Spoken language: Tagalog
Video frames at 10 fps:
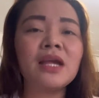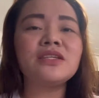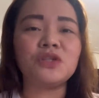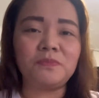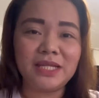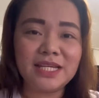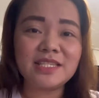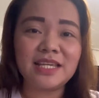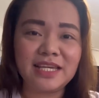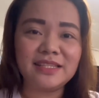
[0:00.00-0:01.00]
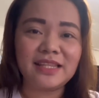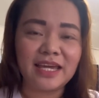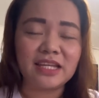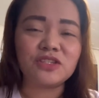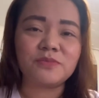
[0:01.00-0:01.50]
so please hit
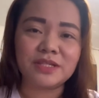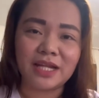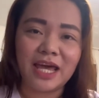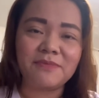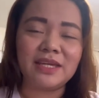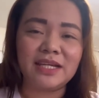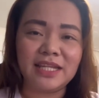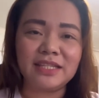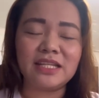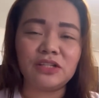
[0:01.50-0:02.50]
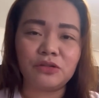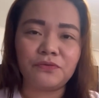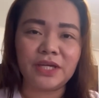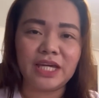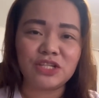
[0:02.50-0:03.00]
like and subscribe and click the
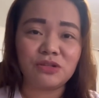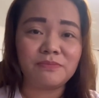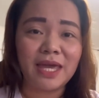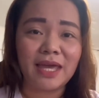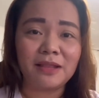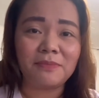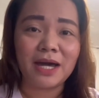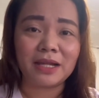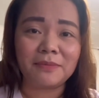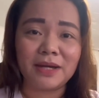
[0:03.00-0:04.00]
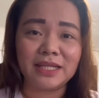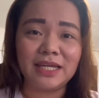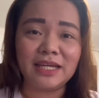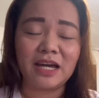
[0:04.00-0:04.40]
notification bell para maging